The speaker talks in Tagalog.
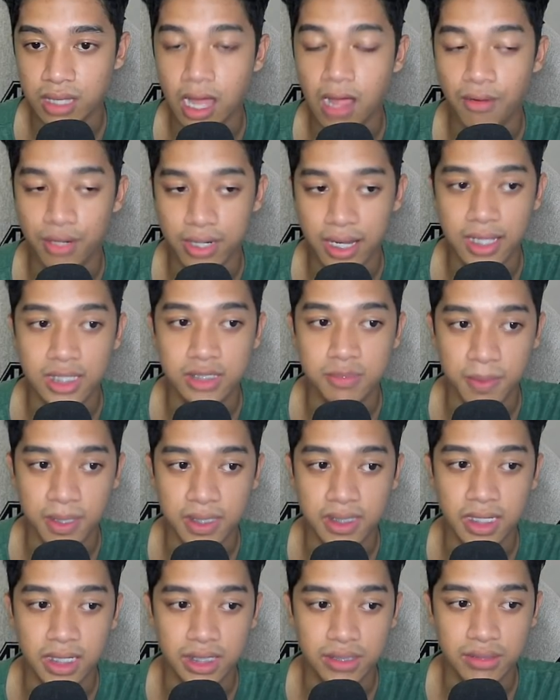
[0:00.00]
our
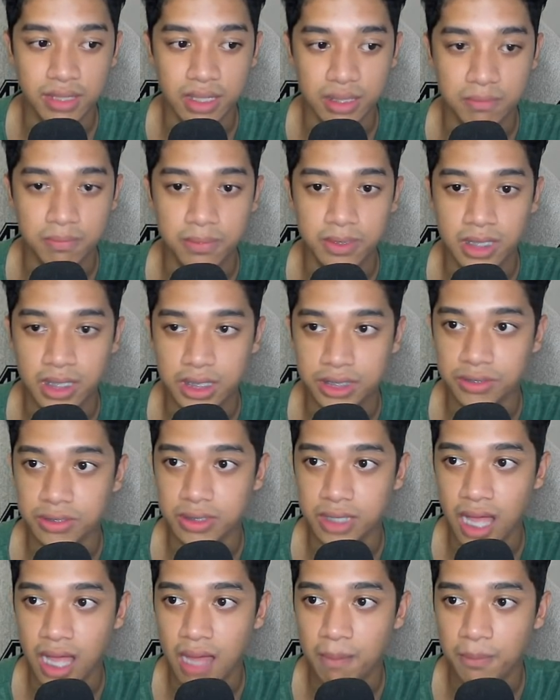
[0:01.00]
expectation and
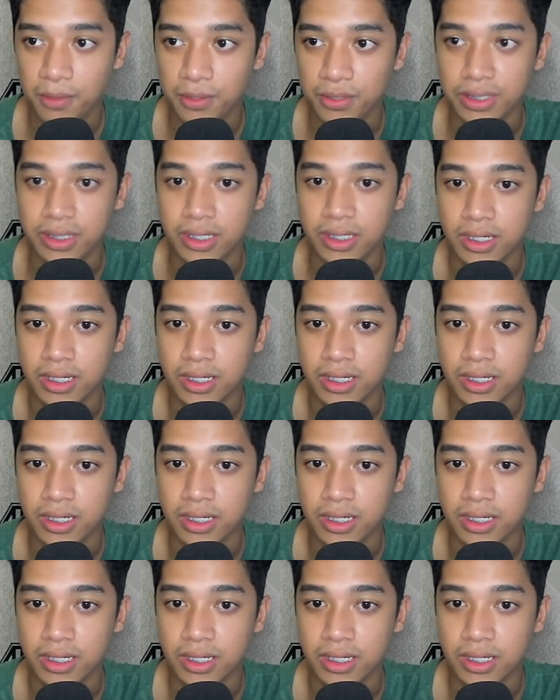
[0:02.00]
prediction kahapon.